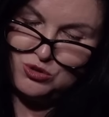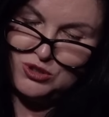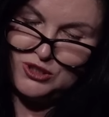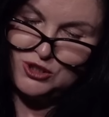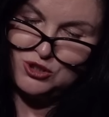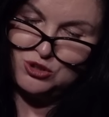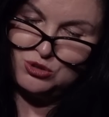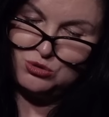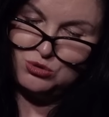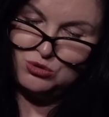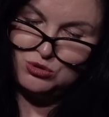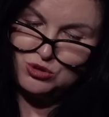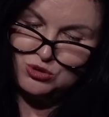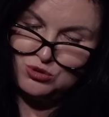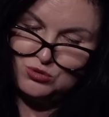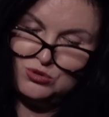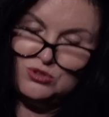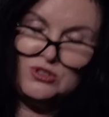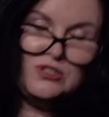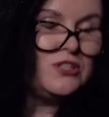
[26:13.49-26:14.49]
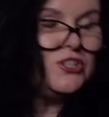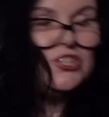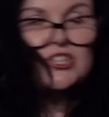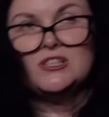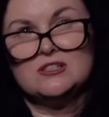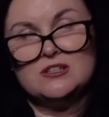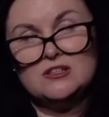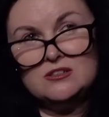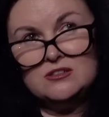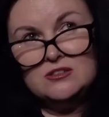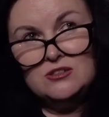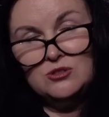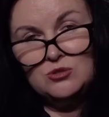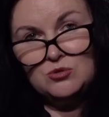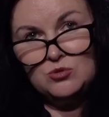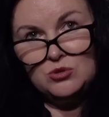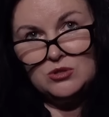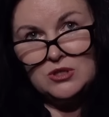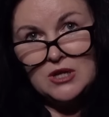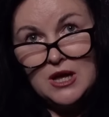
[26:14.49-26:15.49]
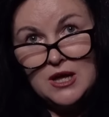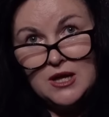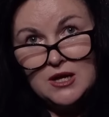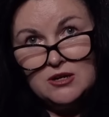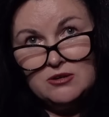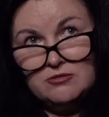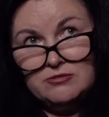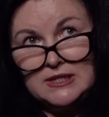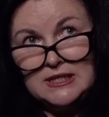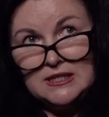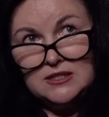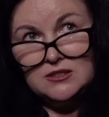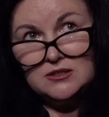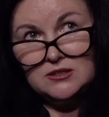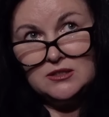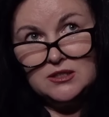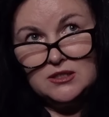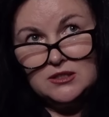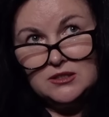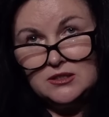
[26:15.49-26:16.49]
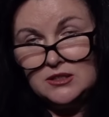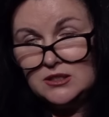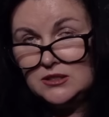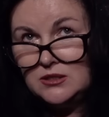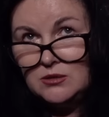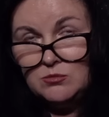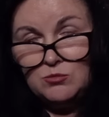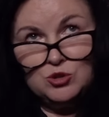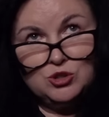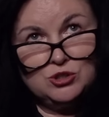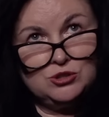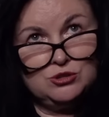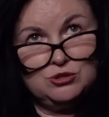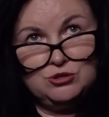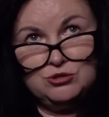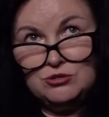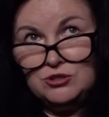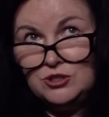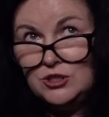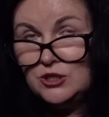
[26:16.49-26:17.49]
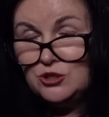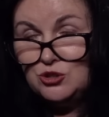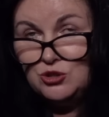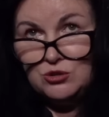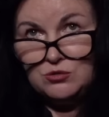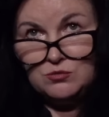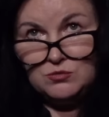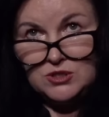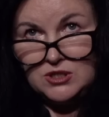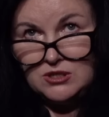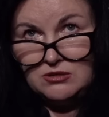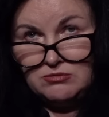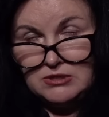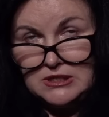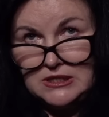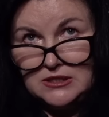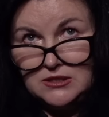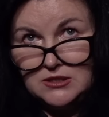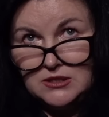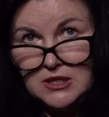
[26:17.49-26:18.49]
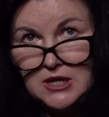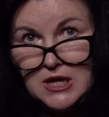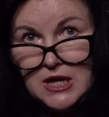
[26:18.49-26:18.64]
Так что то, что он сейчас лидирует в рейтингах, это может еще ни о чем не говорить.